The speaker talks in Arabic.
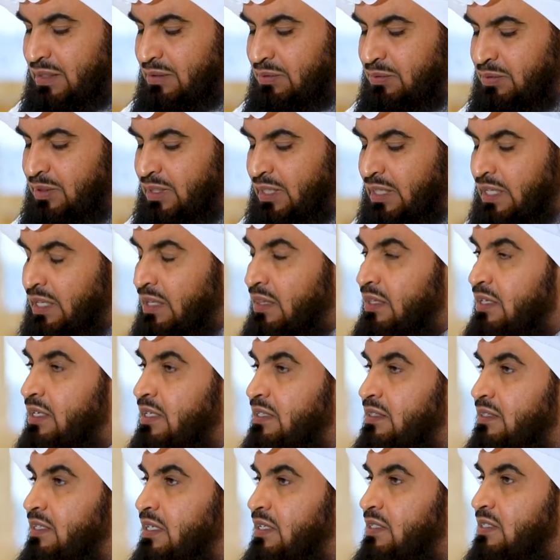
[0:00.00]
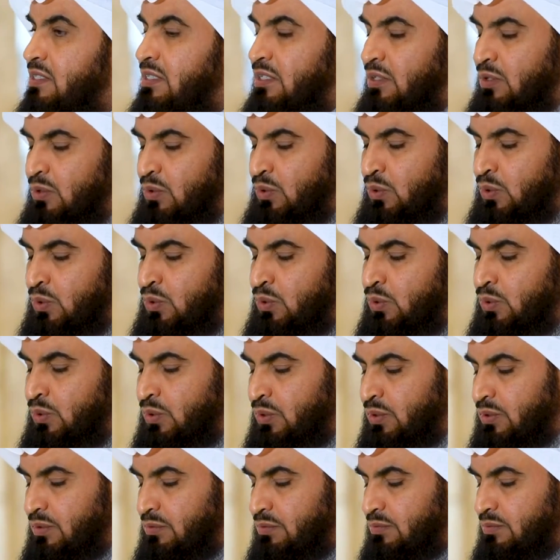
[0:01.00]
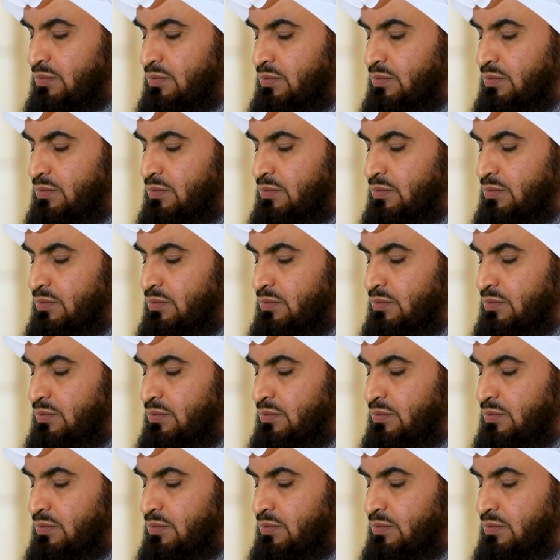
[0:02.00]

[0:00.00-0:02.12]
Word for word: في قضيه تحصيل الاجور